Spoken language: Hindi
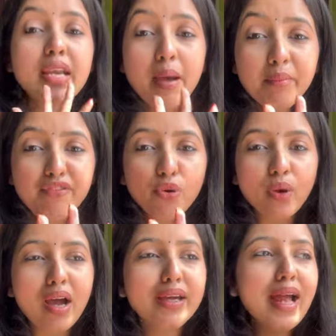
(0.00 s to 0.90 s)
नंबर
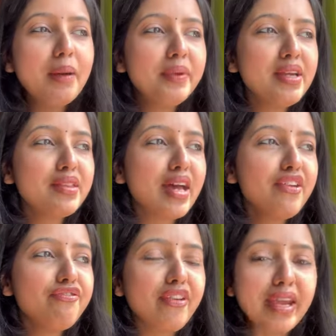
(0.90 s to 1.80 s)
फोर अगर आप भी ये
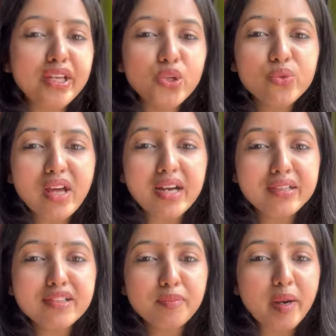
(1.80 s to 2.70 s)
सारे फेक न्यूज
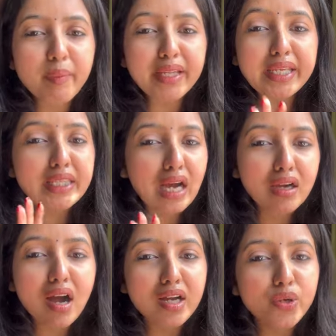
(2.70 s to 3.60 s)
आर्टिकल्स पढ़ पढ़ के
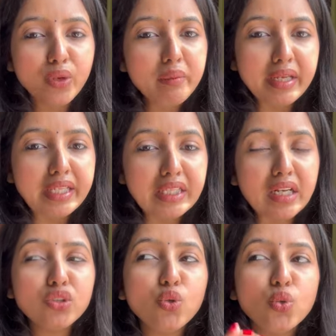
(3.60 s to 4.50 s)
तंग आ गए हो ना मेरी
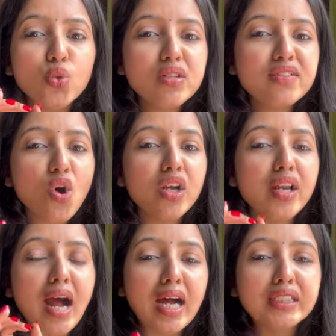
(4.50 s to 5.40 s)
तरह तो गूगल
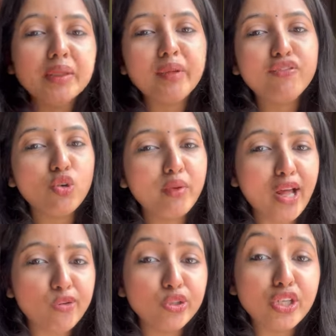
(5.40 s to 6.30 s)
स्कॉलर आज ही अपने फोन
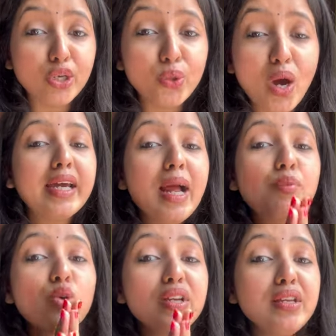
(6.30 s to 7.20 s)
में डाउनलोड कर लो अगर
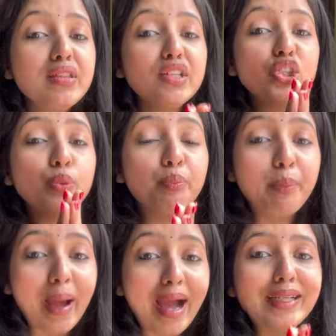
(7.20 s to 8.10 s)
आपको रिसर्च
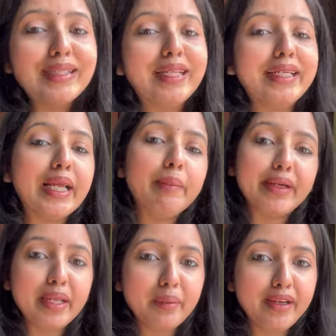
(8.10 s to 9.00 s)
बैक्ड डेटा
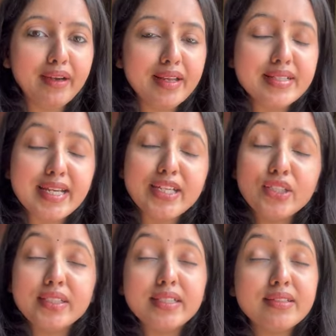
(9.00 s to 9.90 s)
पढ़ने में इंटरेस्ट है
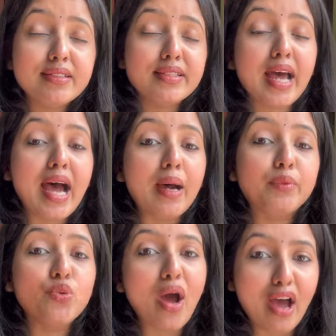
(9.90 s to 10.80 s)
तो दिस इज द
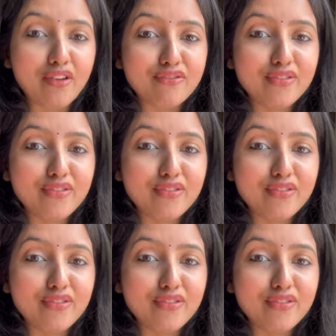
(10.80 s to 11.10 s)
एप टू हैव